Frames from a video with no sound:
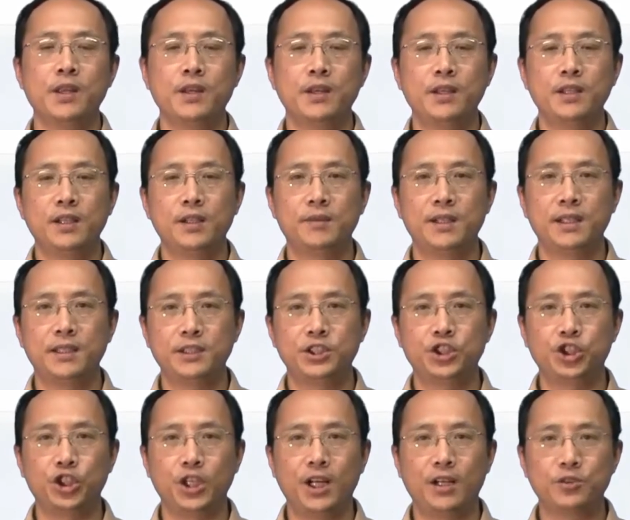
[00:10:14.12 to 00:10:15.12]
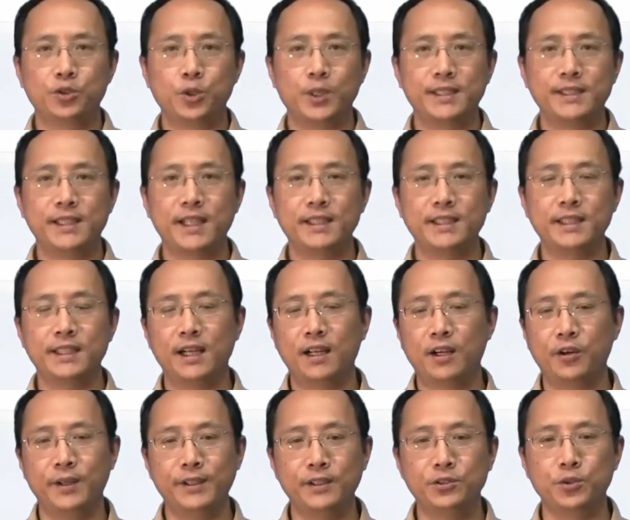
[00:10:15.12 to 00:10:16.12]
那么只要存在这个二
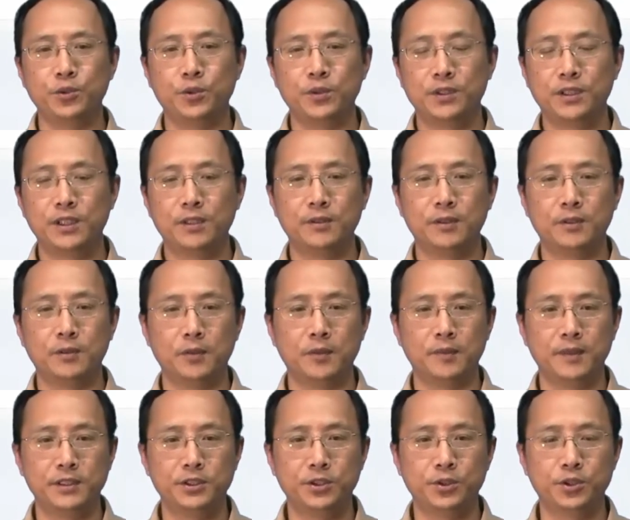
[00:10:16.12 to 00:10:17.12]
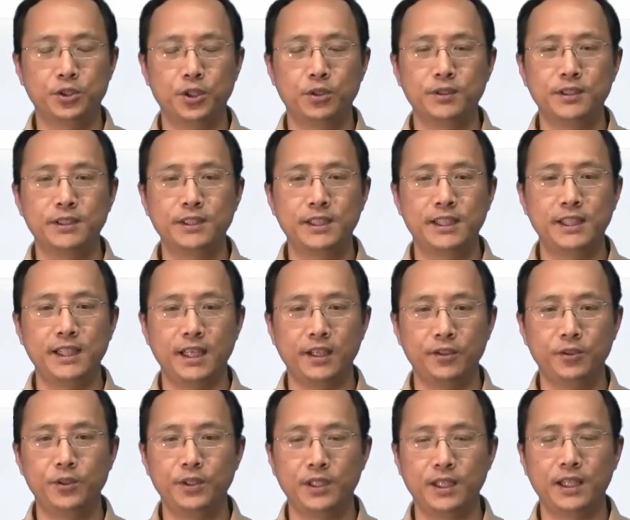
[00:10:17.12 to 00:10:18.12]
元组，那么我们就从前
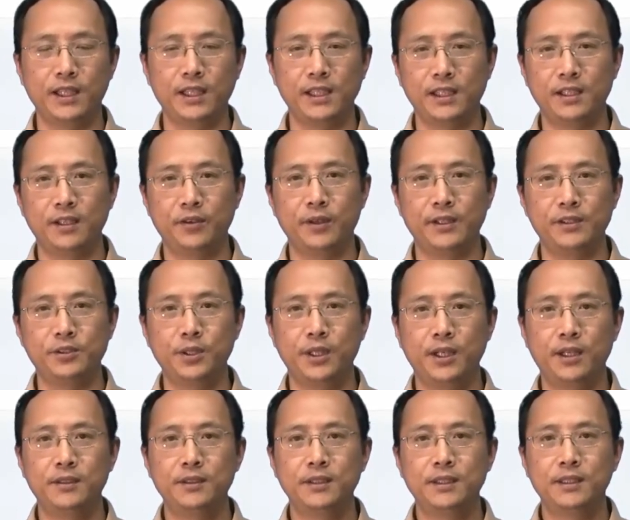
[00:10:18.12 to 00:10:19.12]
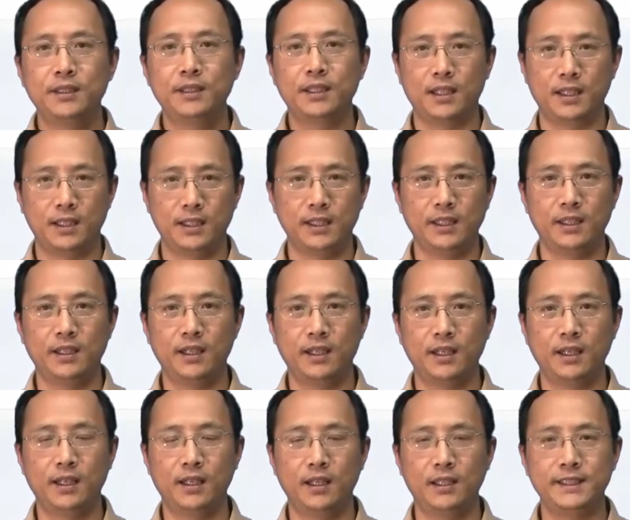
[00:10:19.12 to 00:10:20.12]
域的一个圆圈，呃，一个
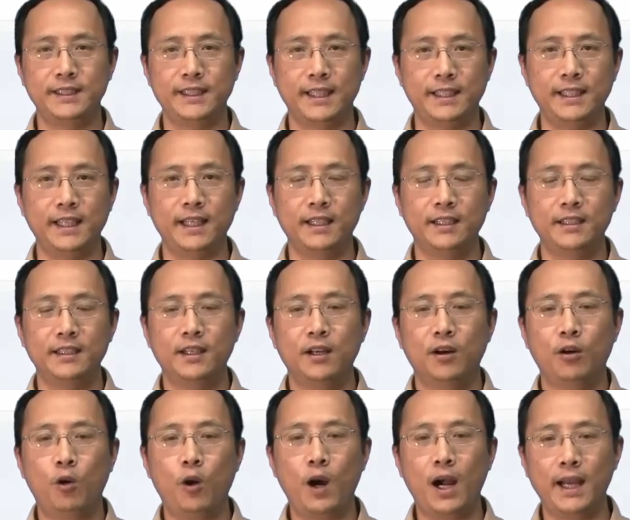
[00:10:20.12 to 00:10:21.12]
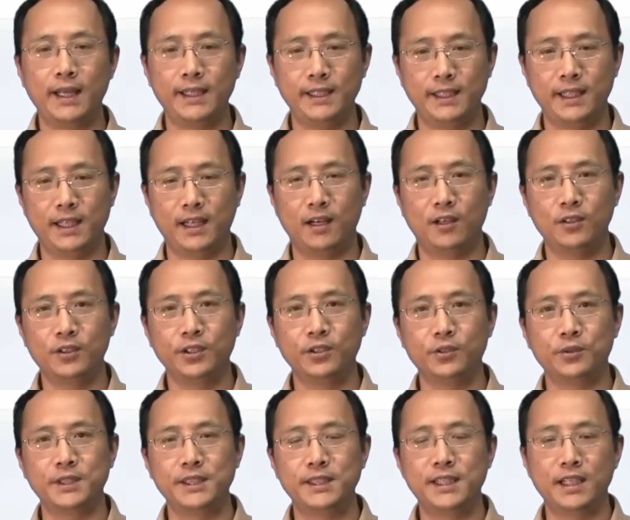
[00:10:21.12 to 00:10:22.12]
节点画一条有
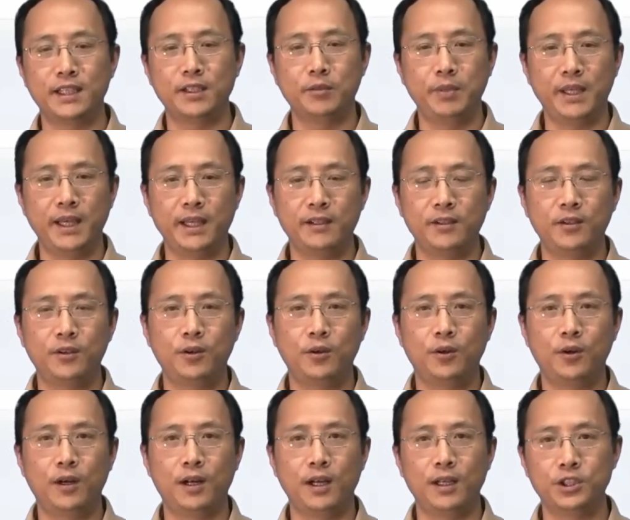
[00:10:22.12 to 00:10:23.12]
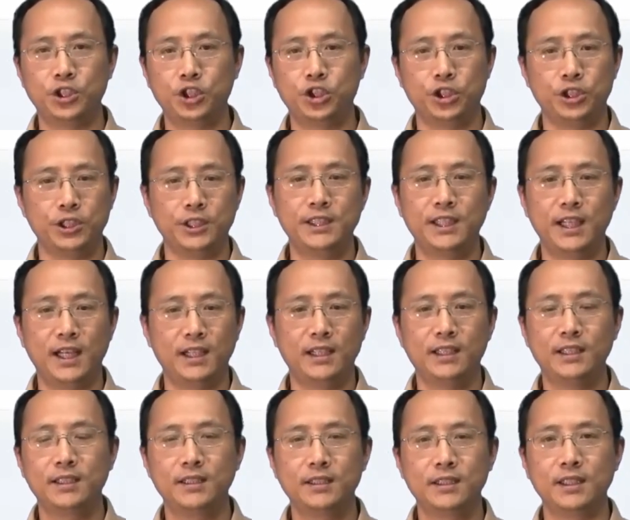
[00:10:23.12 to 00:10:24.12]
向的边，画指向
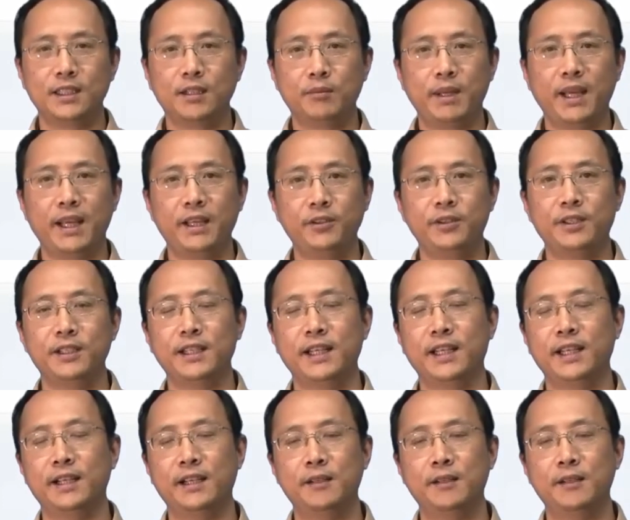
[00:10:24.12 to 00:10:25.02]
这个培育的那个。